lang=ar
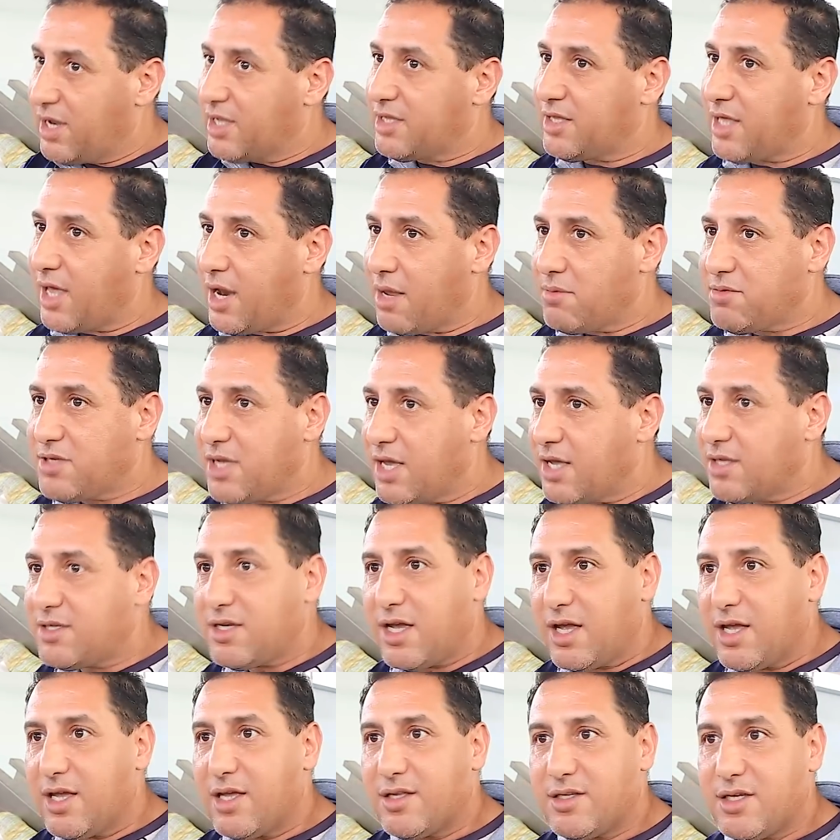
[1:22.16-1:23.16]
عليه الطلب تي
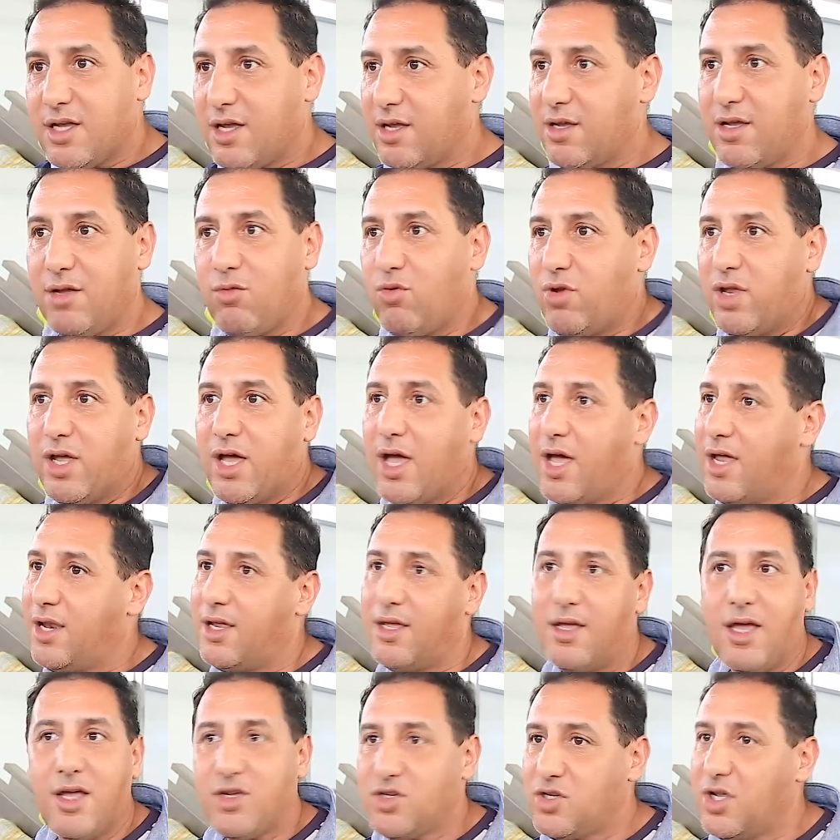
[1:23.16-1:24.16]
تي تيولي
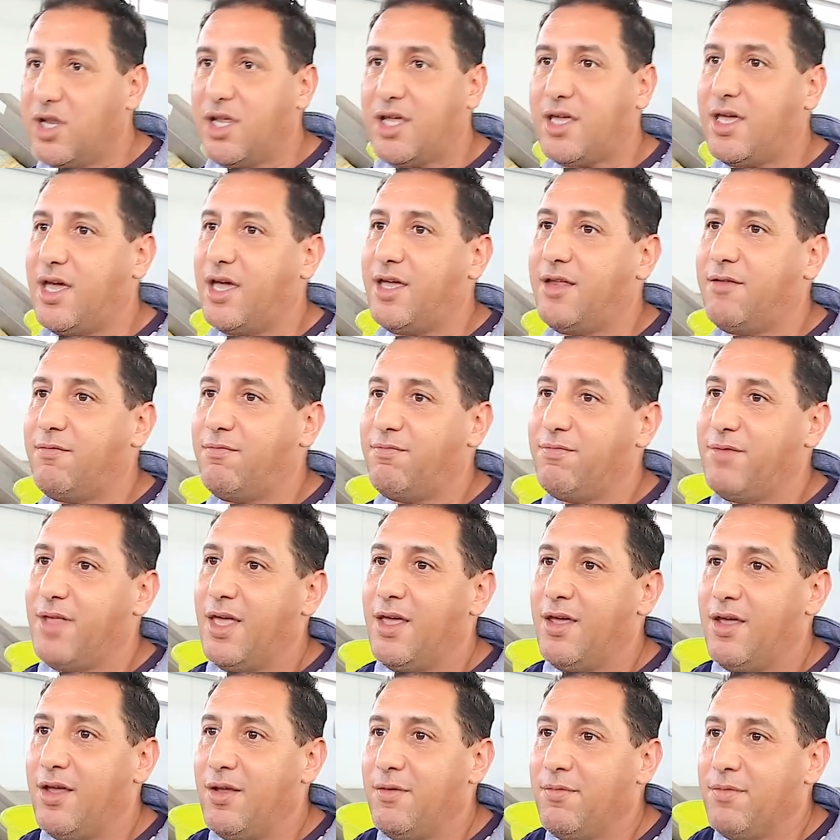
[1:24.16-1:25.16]
غالي هادشي اللي كاين
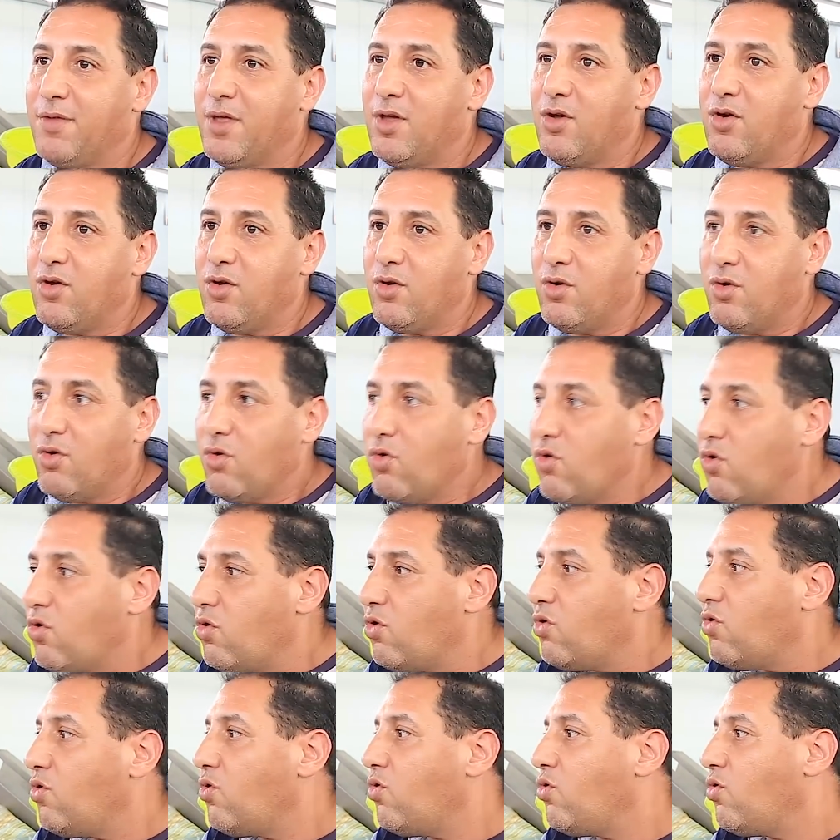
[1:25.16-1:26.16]

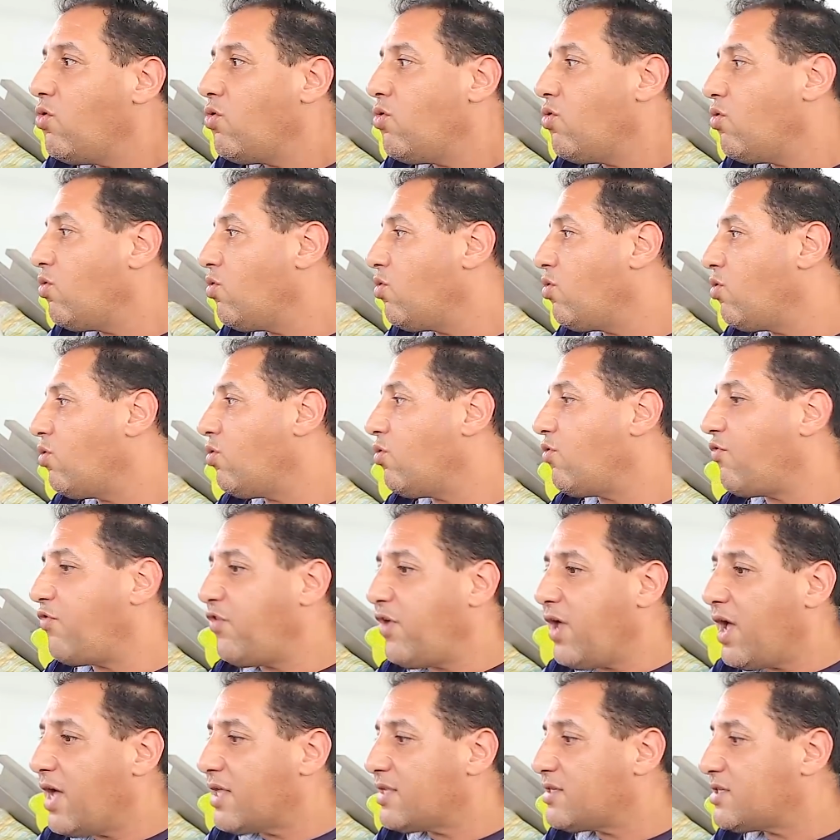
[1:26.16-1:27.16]

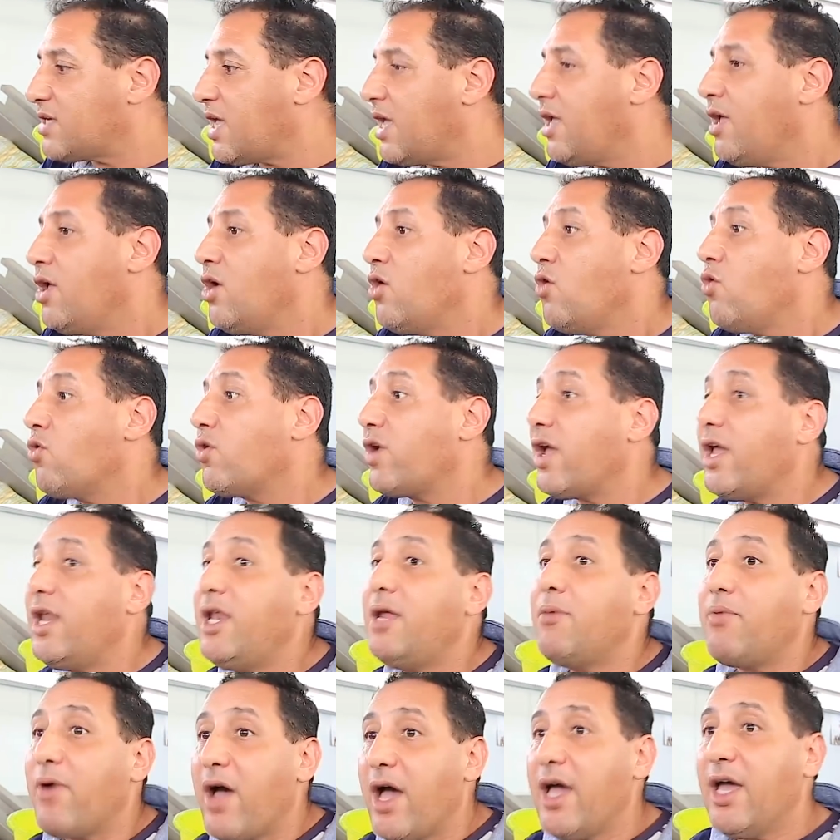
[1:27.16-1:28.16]
وفئات كاين وكاين
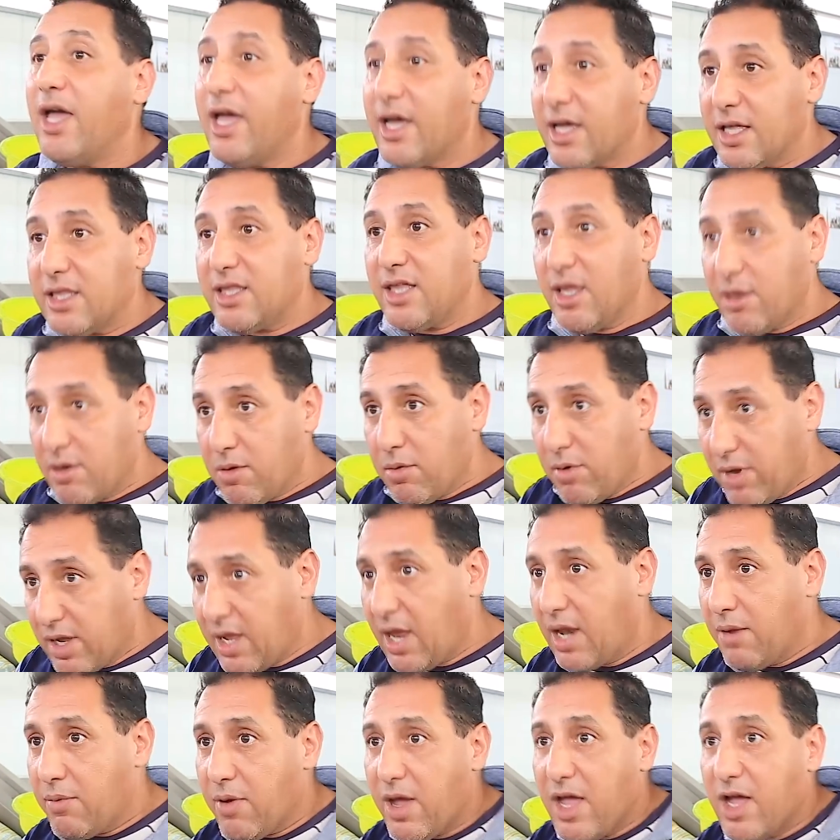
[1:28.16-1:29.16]
اللي بغى يديك كاين
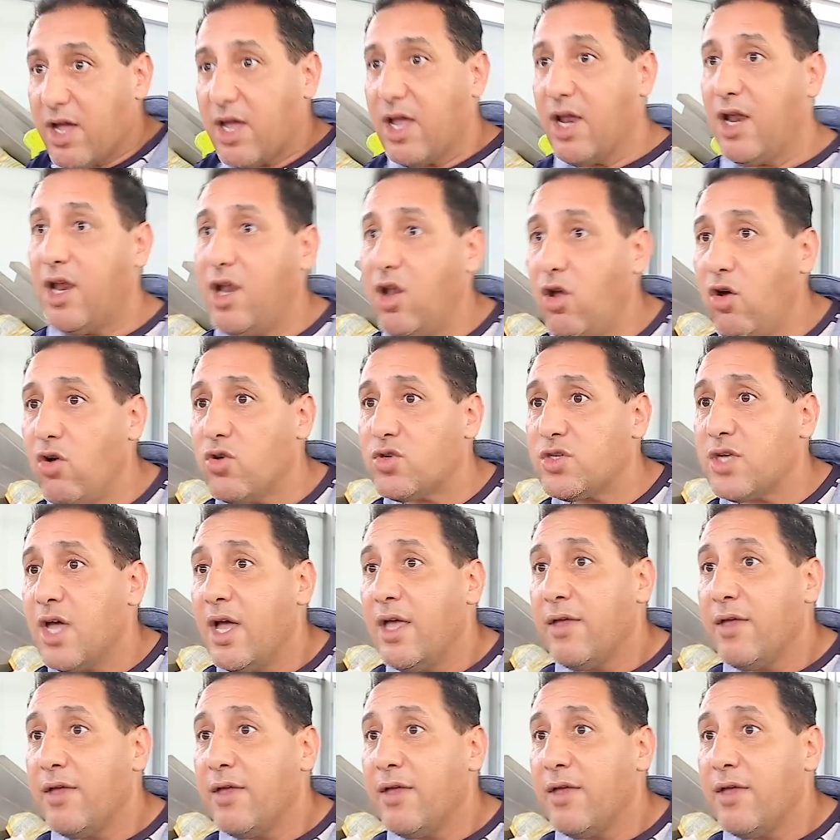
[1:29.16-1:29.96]
اللي بغى كاين الحوت